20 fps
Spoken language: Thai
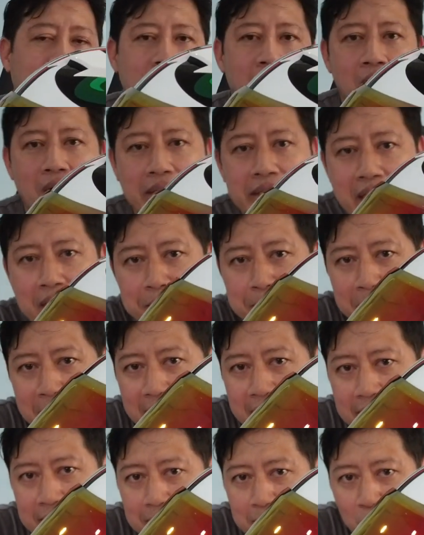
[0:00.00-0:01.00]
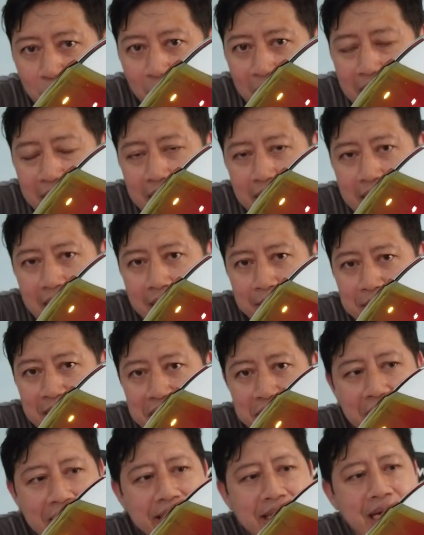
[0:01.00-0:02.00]
ก็อันนี้เป็นหมวกคาเม
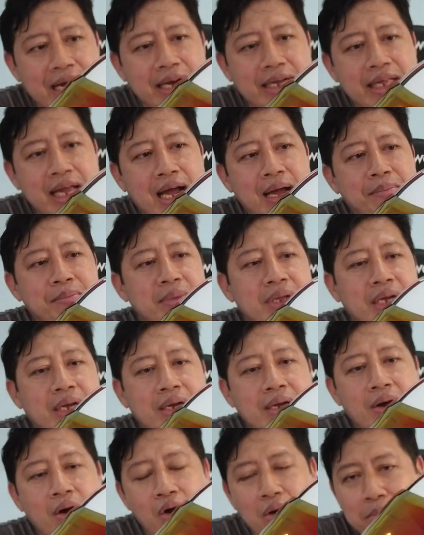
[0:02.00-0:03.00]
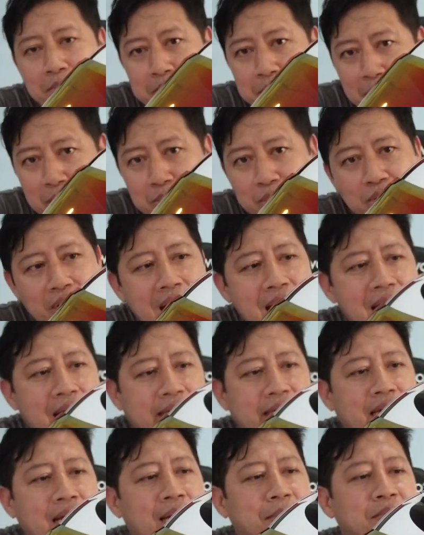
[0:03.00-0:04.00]
รไรเดอร์นะครับของบิลมู่า
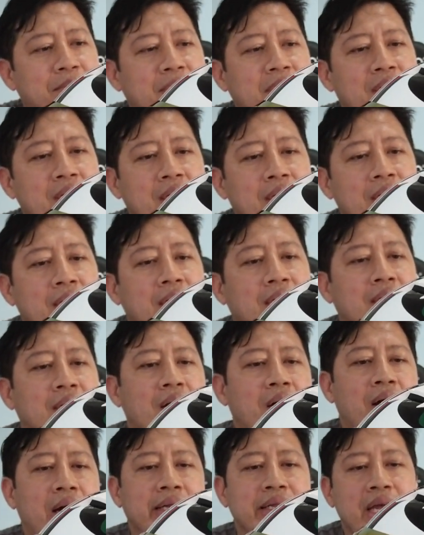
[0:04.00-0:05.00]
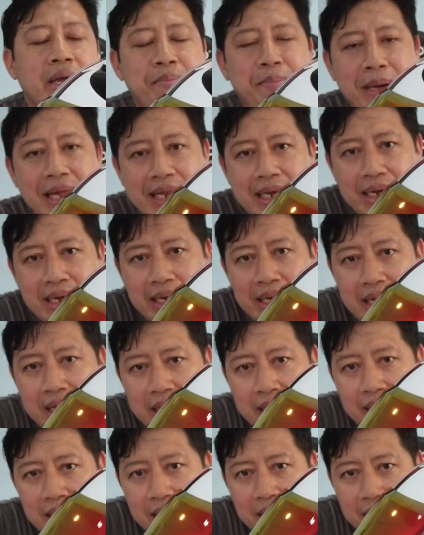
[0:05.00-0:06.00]
นะครับก็อันนี้เป็น
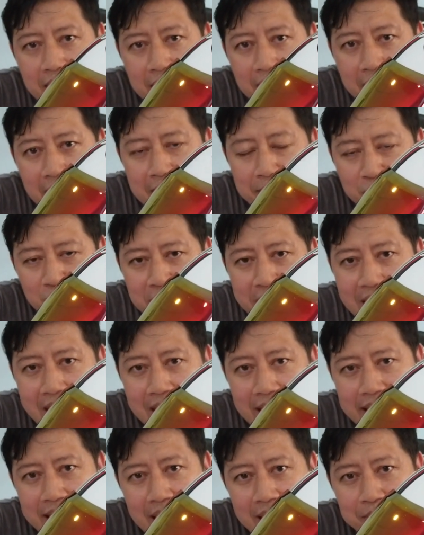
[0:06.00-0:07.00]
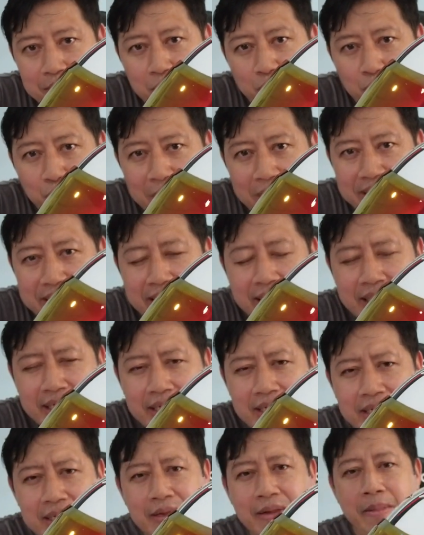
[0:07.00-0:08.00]
ไอ้มดแดงนะครับวินอึ่ง
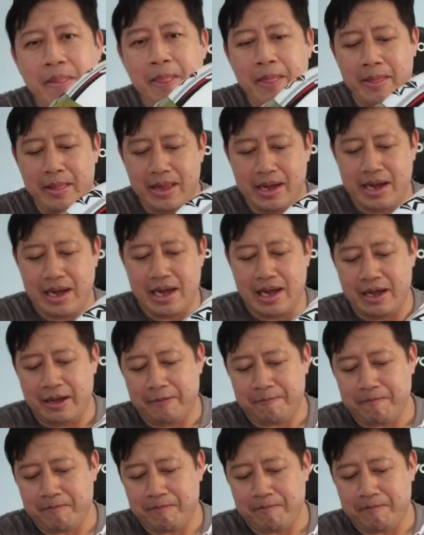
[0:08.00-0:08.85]
อ่ะ